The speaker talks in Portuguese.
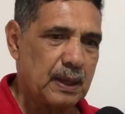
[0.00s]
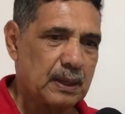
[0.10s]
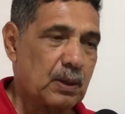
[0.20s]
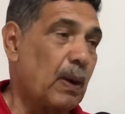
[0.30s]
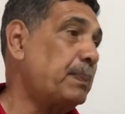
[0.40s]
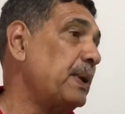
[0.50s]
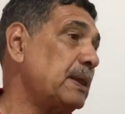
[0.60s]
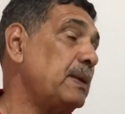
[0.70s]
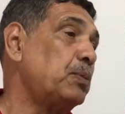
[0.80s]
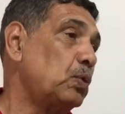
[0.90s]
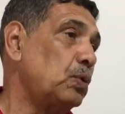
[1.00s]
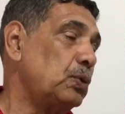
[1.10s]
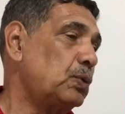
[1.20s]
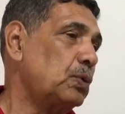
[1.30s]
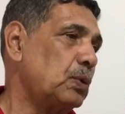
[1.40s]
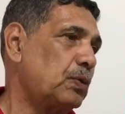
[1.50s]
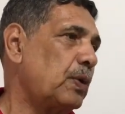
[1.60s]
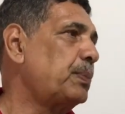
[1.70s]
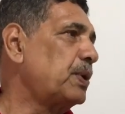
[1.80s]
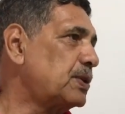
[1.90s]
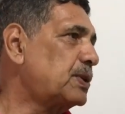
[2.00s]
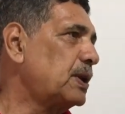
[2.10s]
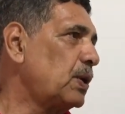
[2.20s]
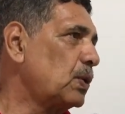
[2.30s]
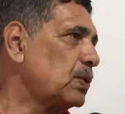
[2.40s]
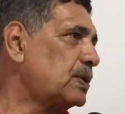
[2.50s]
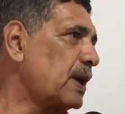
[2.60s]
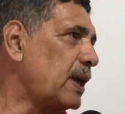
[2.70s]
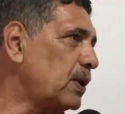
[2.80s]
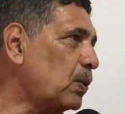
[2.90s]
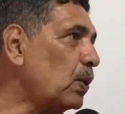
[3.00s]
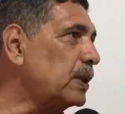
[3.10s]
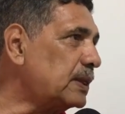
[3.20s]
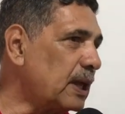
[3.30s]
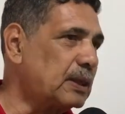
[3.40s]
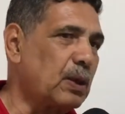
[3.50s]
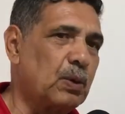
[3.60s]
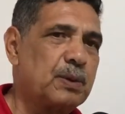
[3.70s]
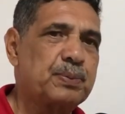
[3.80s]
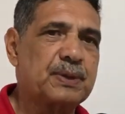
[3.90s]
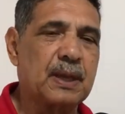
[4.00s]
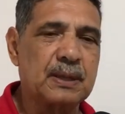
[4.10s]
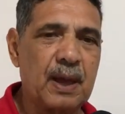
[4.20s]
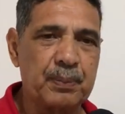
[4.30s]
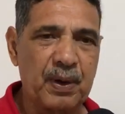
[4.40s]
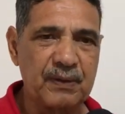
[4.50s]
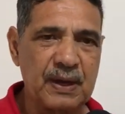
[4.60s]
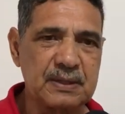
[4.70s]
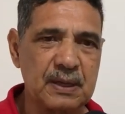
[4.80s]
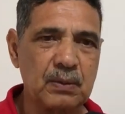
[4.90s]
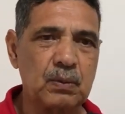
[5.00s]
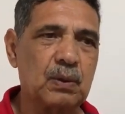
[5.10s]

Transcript: Então aprendi muito, foi por isso que eu saí com 88% de aprovação